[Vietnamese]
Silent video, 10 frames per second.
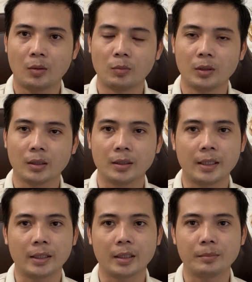cũng thời
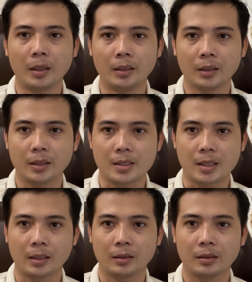gian dịch bệnh đó, thì
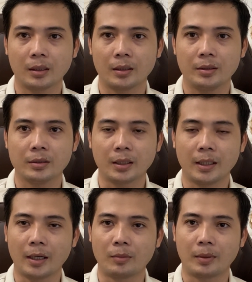sanh chưa
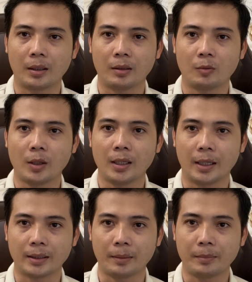thể nào mà quay
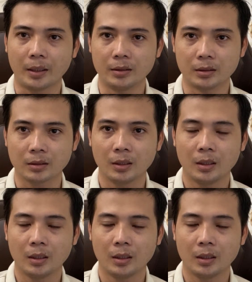lại thăm bà được